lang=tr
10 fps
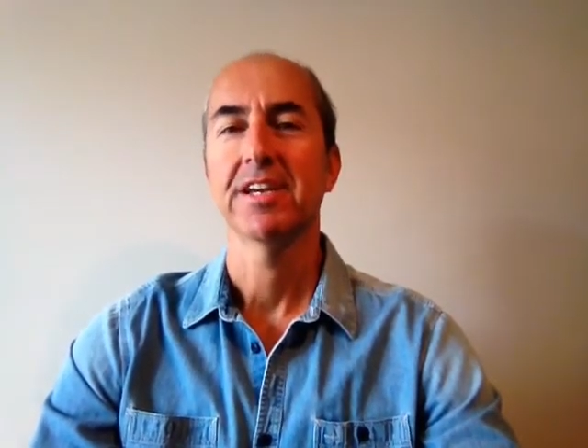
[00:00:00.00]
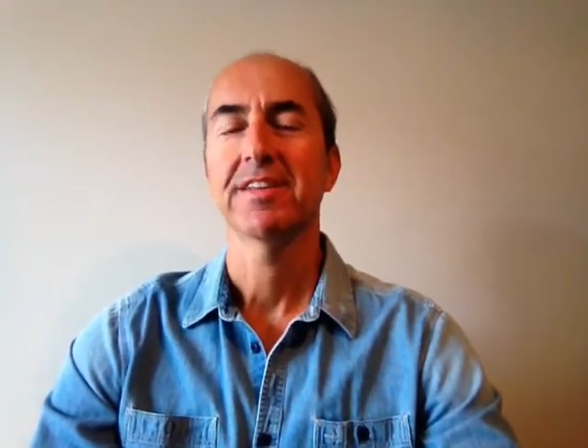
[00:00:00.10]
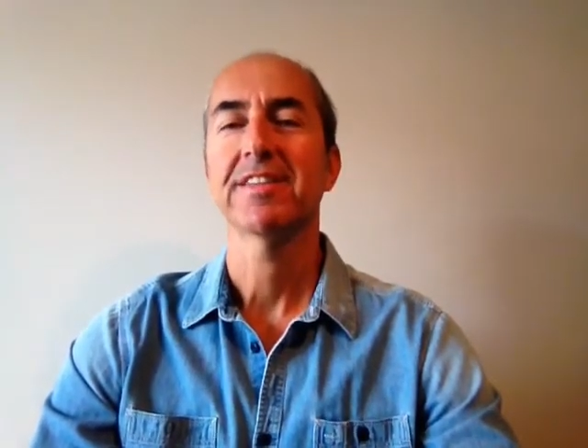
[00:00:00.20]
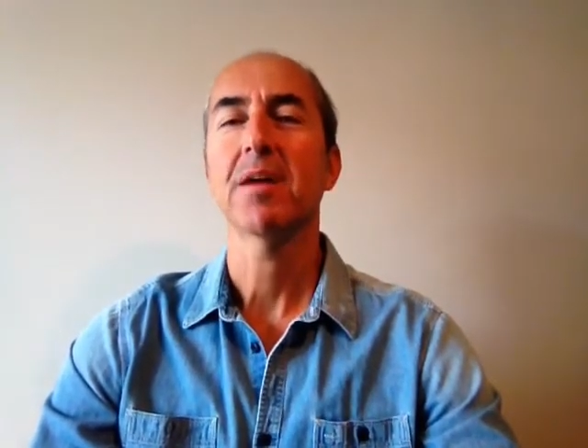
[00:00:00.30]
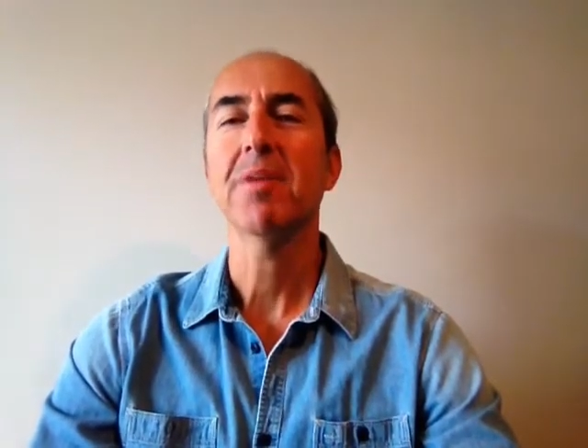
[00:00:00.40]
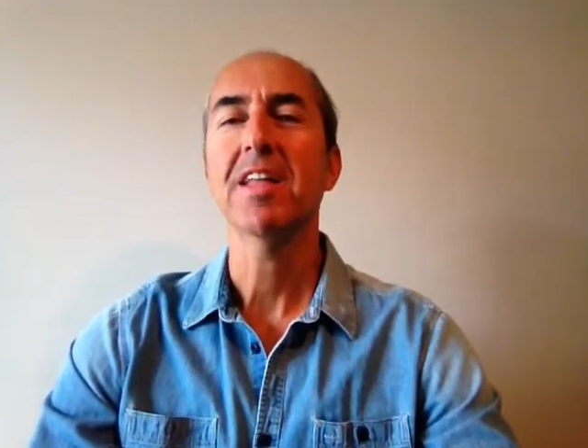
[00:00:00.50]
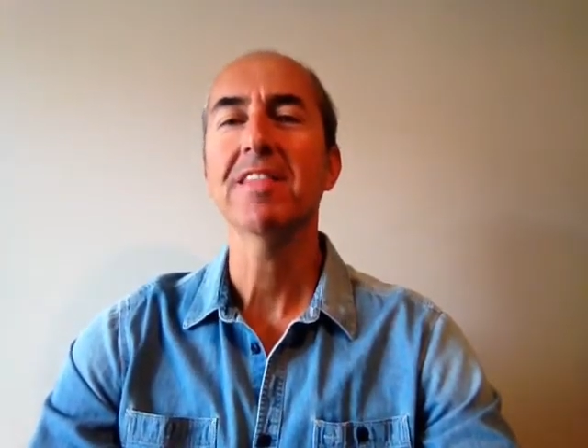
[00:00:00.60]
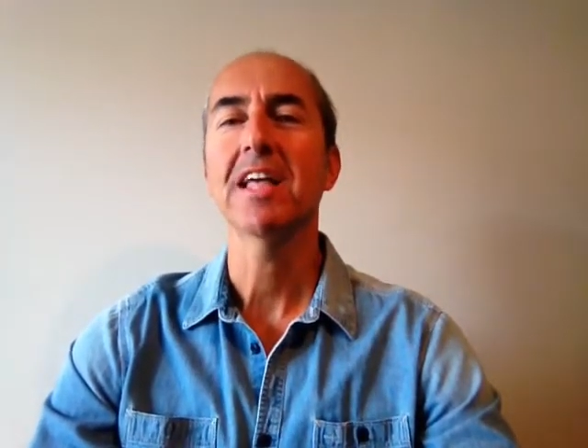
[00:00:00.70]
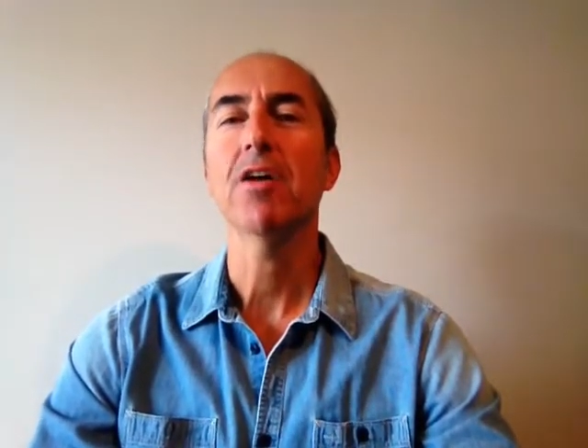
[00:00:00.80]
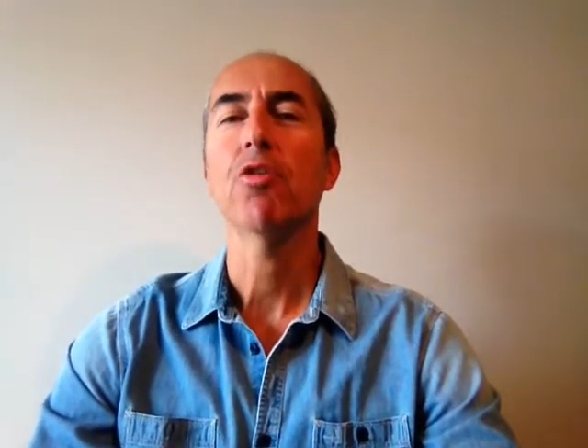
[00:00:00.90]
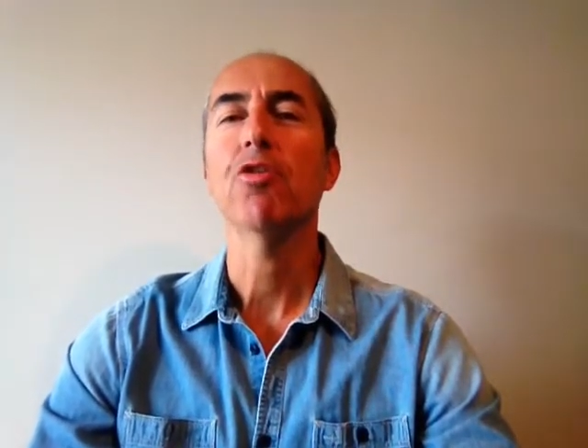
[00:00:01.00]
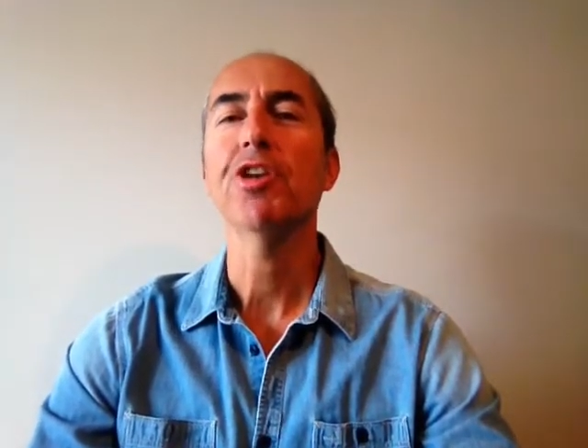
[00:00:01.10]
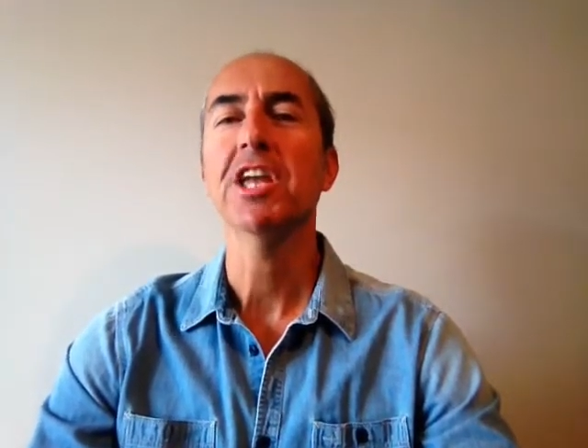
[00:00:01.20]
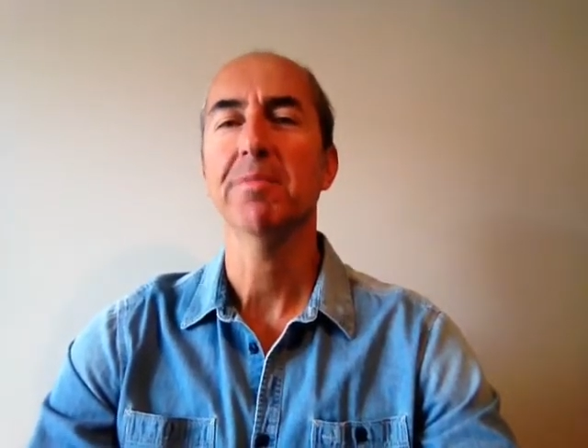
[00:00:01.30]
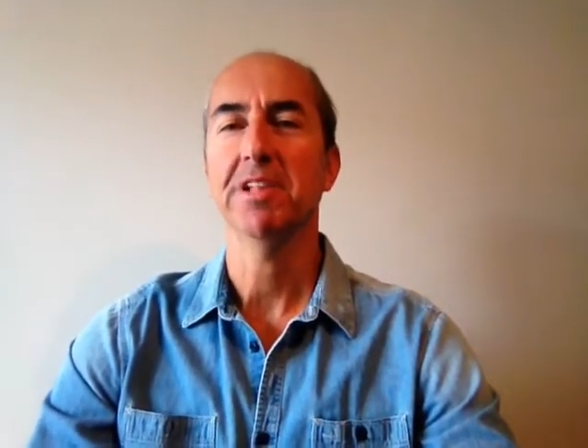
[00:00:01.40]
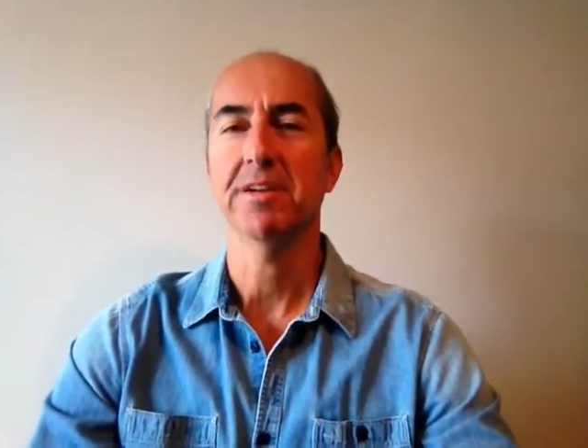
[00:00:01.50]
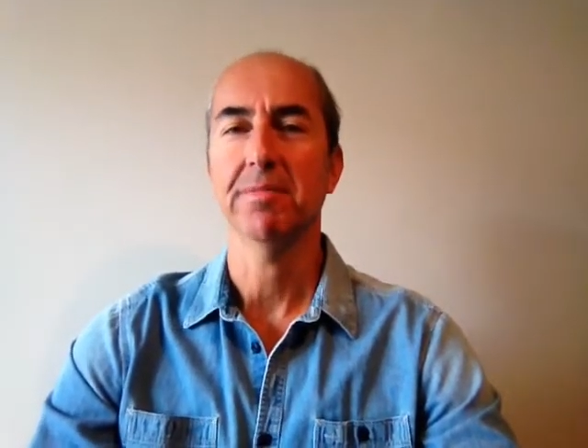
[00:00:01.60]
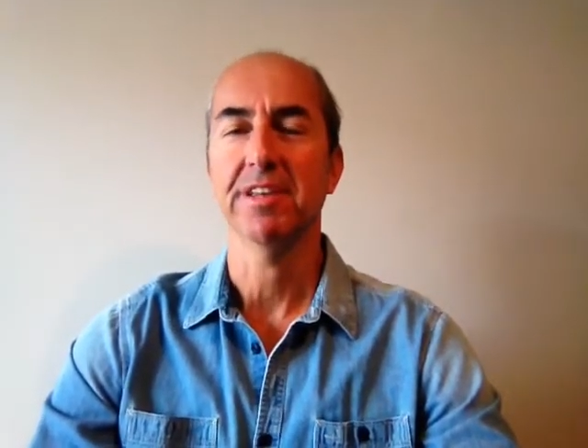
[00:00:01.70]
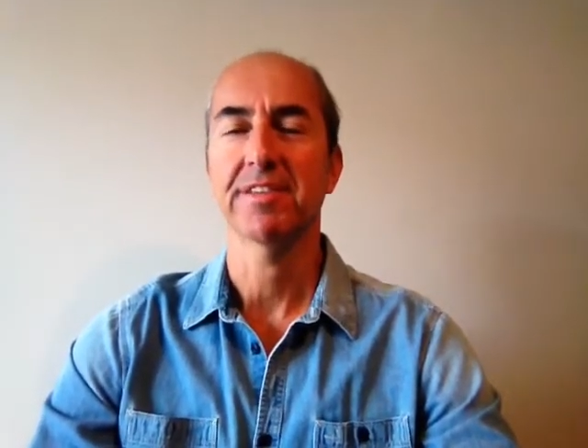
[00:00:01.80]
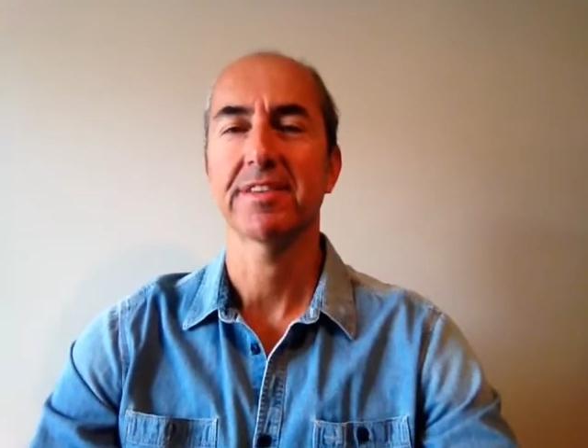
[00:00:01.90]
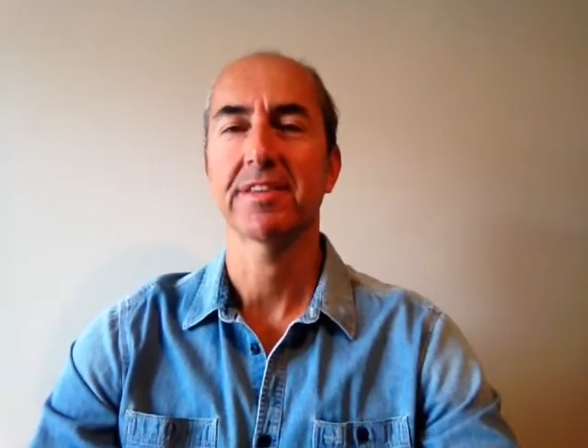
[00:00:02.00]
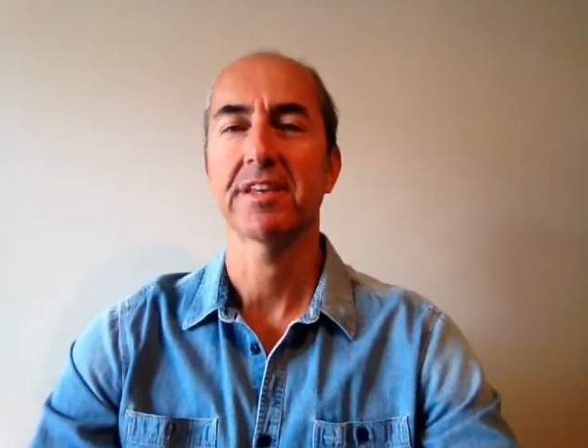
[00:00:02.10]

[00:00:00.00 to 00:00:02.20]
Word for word: Zamanla oynayabilir miyiz?